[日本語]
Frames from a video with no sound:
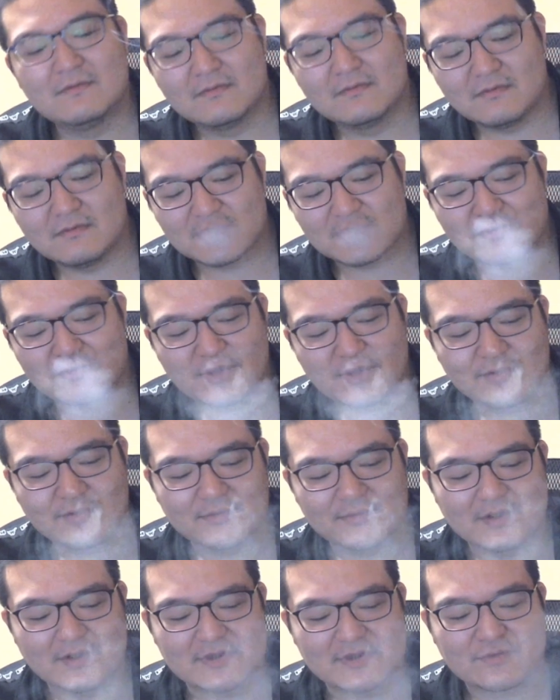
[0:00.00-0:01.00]
まあ、それで
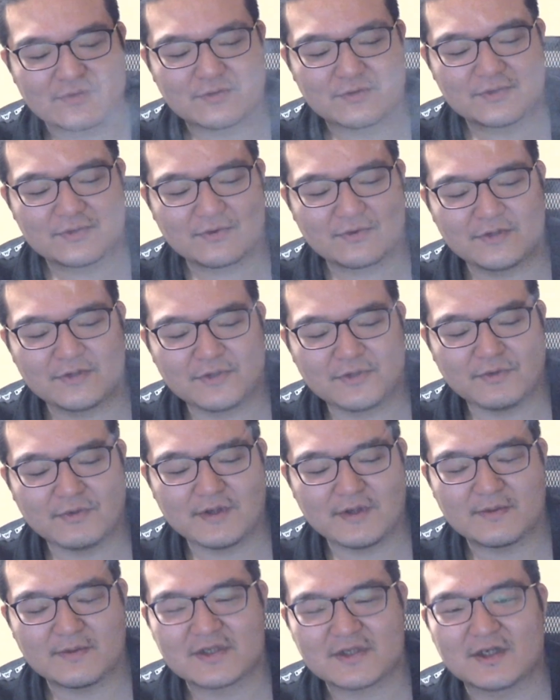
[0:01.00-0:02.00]
もね、そこそこ人は
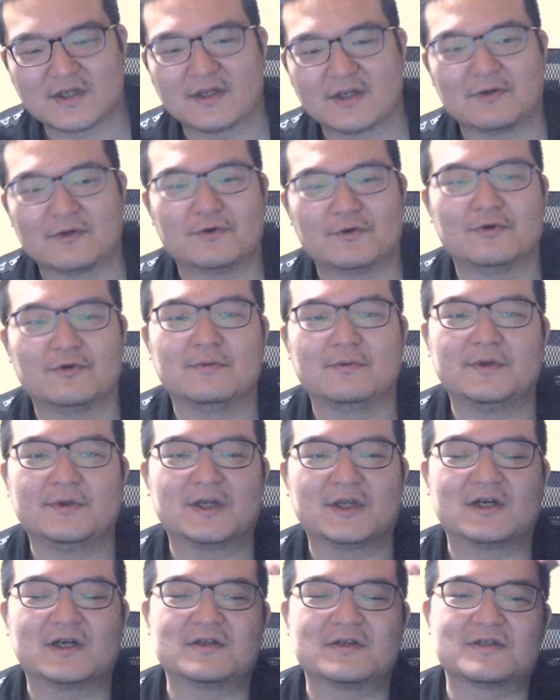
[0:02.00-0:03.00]
いましたね、土曜日
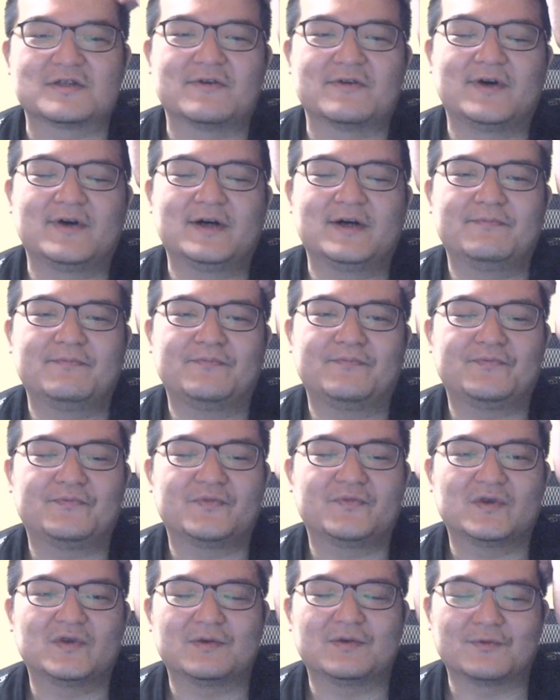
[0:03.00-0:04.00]
に関しては。
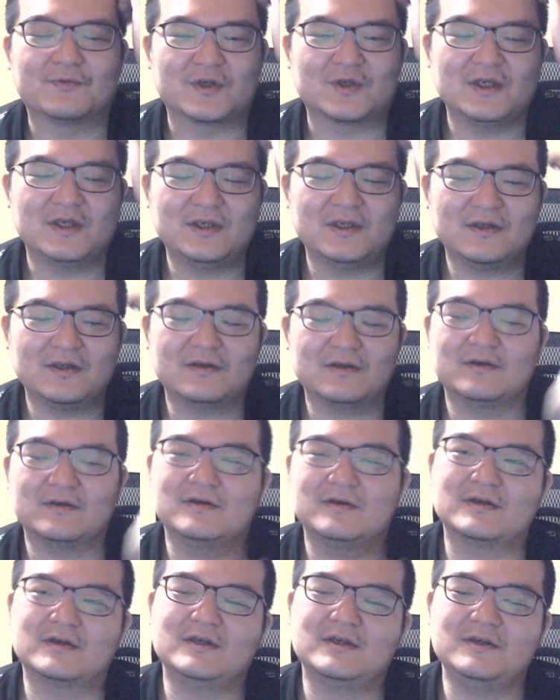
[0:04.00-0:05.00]
もう 金,
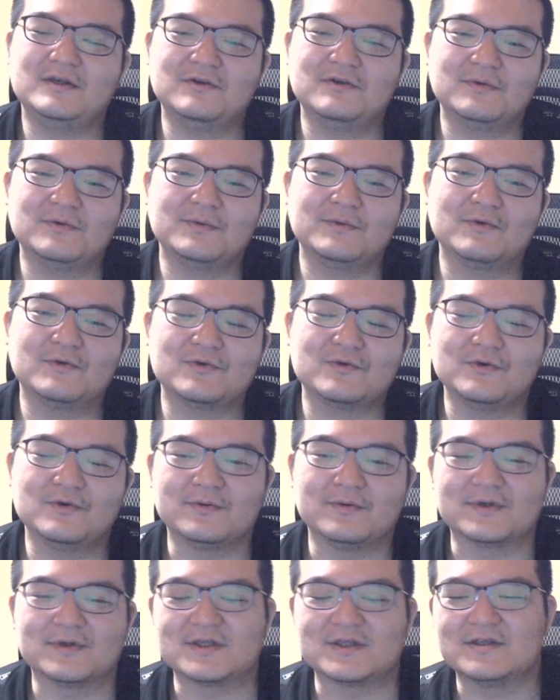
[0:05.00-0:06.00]
金曜日、木曜
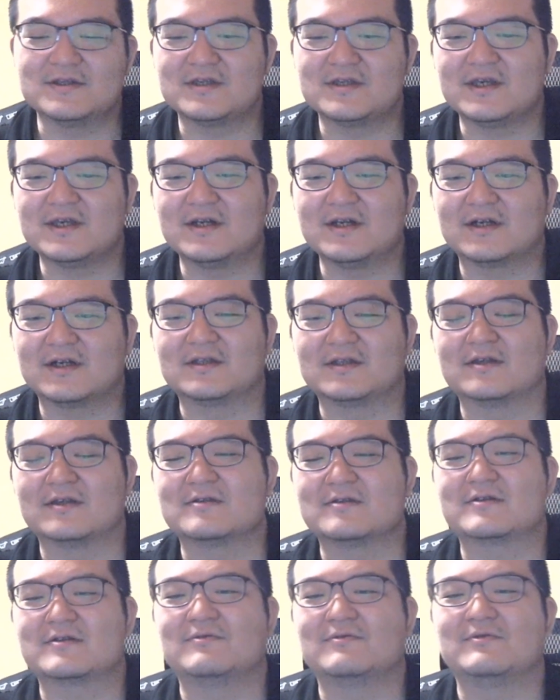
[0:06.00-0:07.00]
日は全然いなかったん
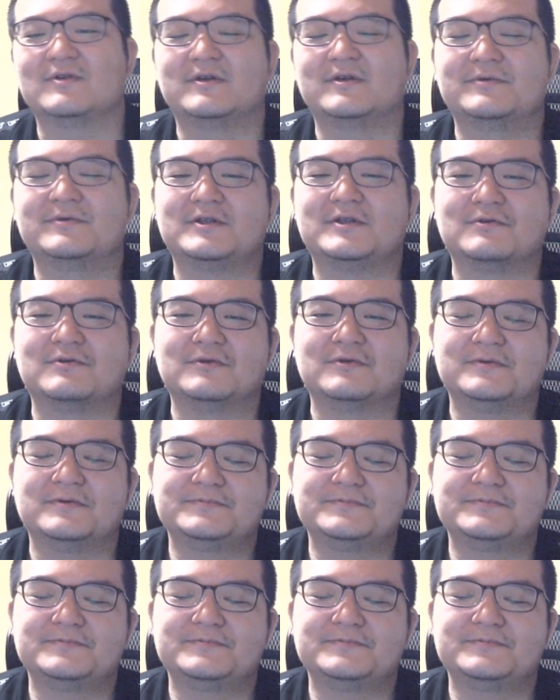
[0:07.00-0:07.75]
ですけどね、人。